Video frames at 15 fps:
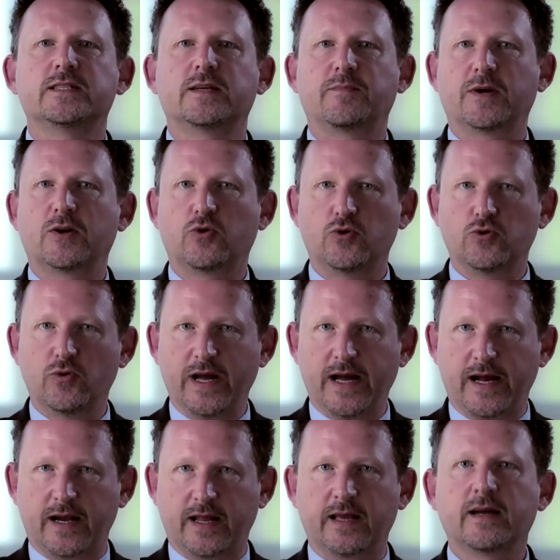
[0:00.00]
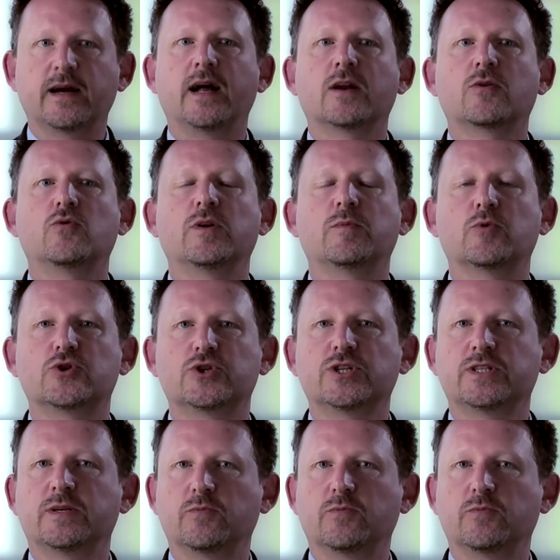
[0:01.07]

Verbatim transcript: di saper coniugare alcuni processi